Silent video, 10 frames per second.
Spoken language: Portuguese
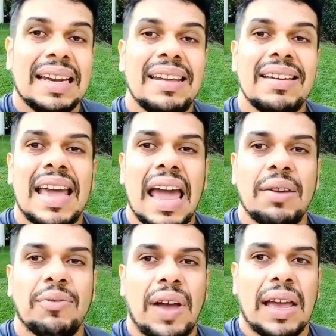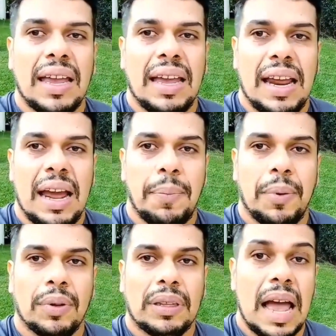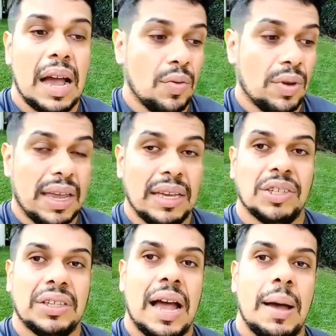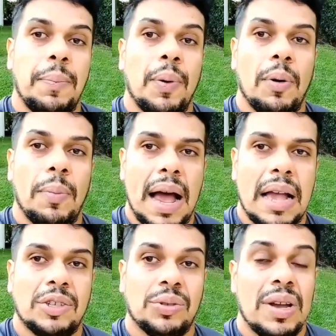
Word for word: Ninguém vai querer aprontar com quem está por baixo.